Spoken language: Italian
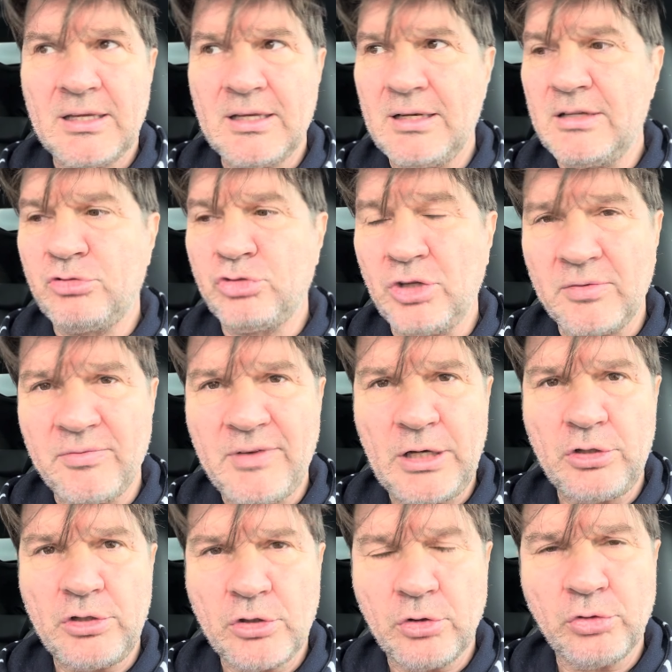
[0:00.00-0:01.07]
il cervello
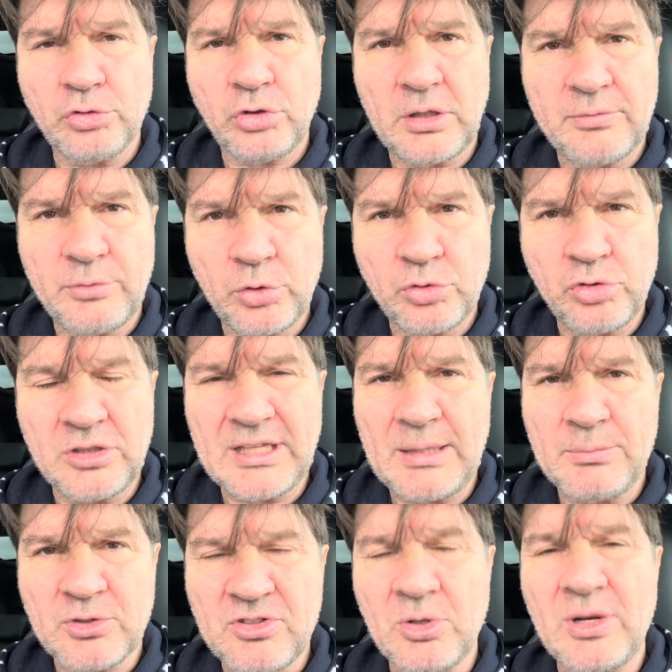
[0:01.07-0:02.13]
inconscio alla velocità
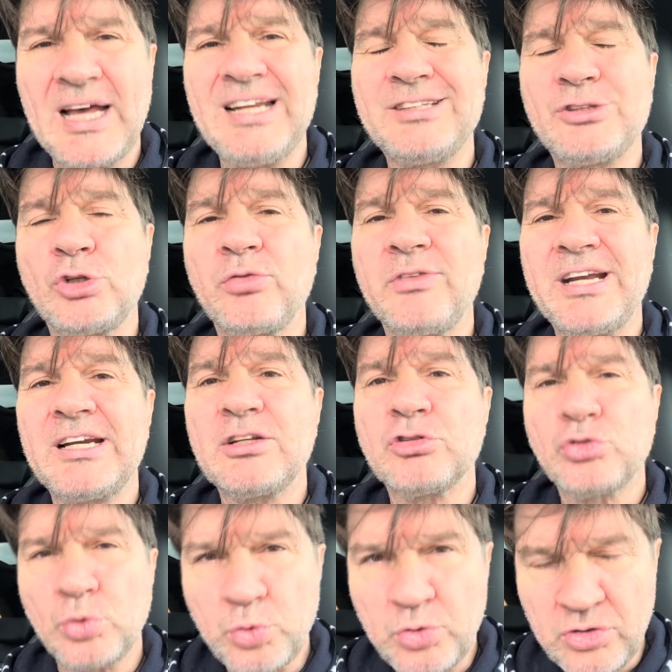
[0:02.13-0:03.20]
emozionale e trovare la
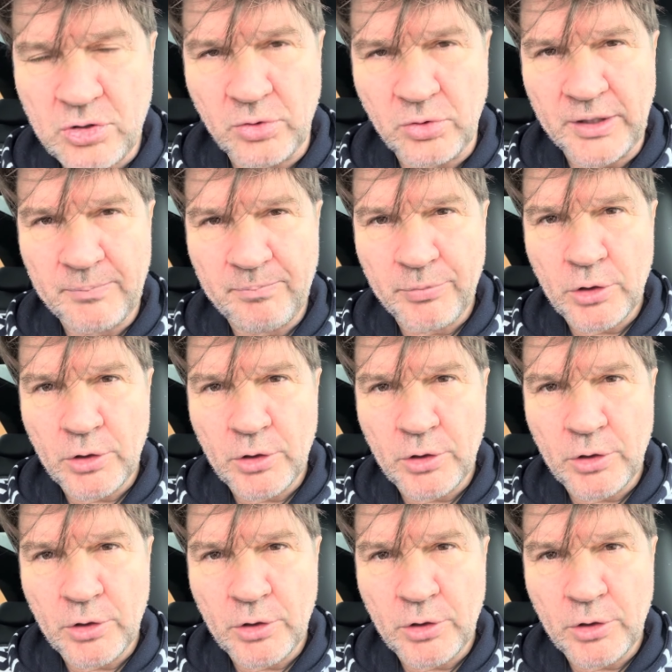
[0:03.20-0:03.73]
soluzione.